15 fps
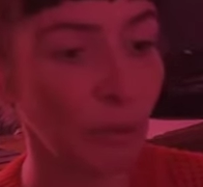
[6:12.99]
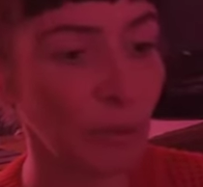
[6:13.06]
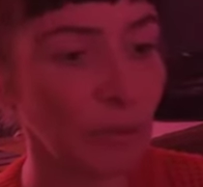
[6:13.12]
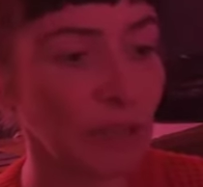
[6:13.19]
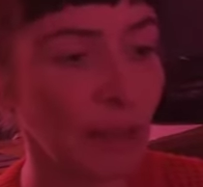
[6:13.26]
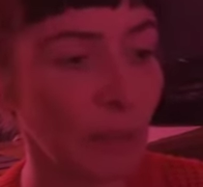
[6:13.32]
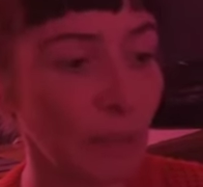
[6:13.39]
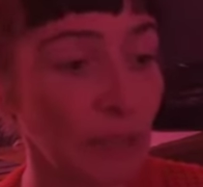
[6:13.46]

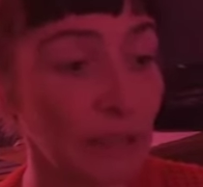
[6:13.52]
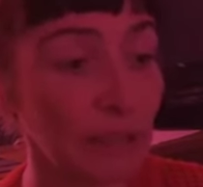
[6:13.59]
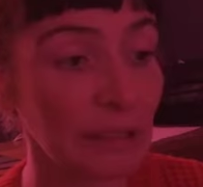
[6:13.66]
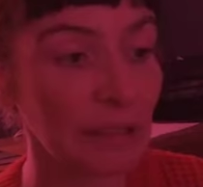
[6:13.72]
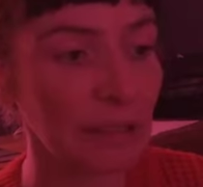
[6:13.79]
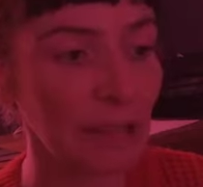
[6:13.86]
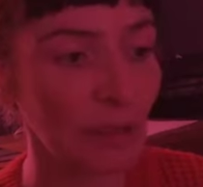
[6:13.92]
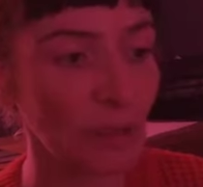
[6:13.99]
timbre était
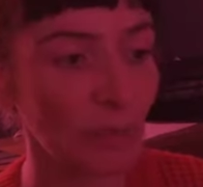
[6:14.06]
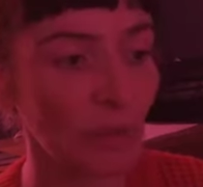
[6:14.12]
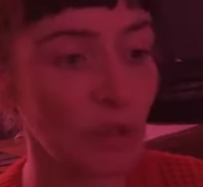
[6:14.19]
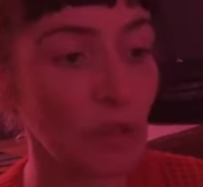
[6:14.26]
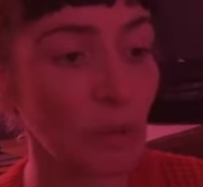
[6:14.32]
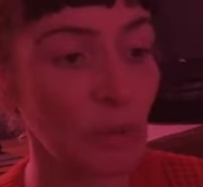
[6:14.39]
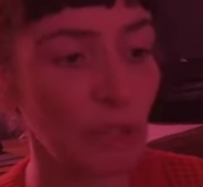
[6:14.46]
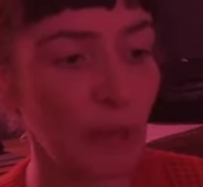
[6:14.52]
exactement
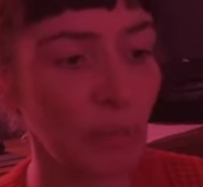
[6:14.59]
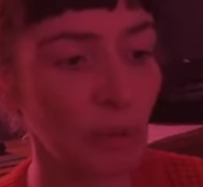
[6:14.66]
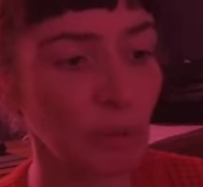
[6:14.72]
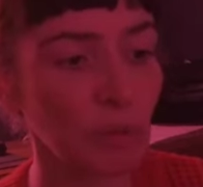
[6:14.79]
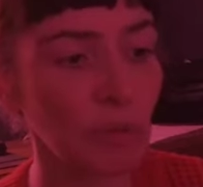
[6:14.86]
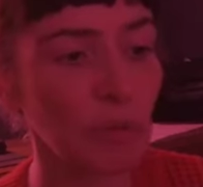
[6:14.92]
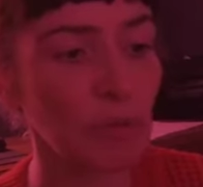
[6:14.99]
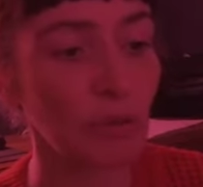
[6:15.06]
celui de la
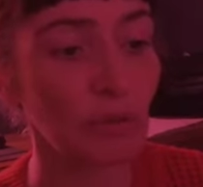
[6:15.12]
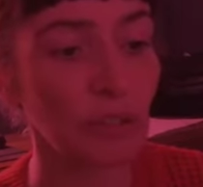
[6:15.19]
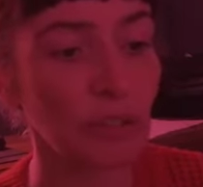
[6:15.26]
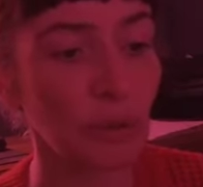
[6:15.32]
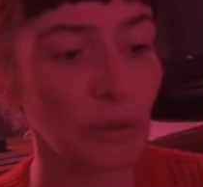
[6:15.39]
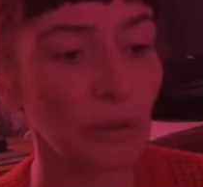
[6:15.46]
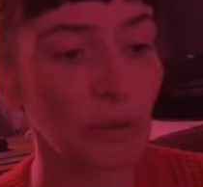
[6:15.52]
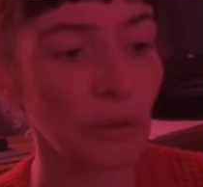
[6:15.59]
pendule se fit
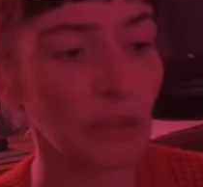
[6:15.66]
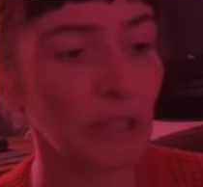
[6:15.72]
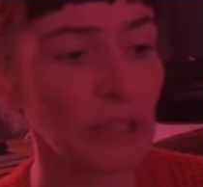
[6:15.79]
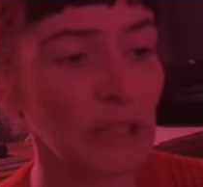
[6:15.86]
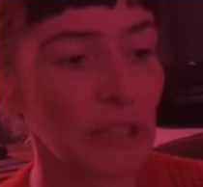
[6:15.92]
entendre et dit